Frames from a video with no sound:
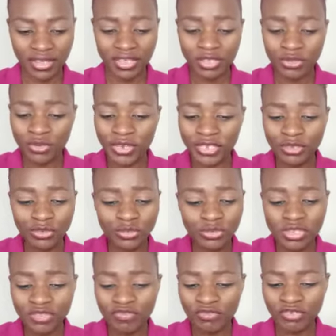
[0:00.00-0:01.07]
que la
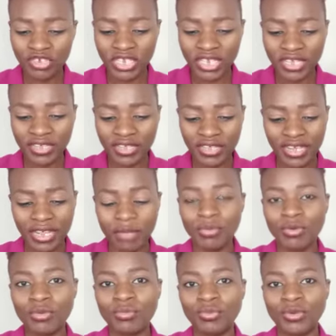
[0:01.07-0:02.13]
douce fougère la
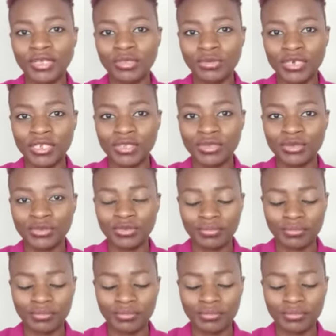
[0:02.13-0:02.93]
prend pour un oiseau,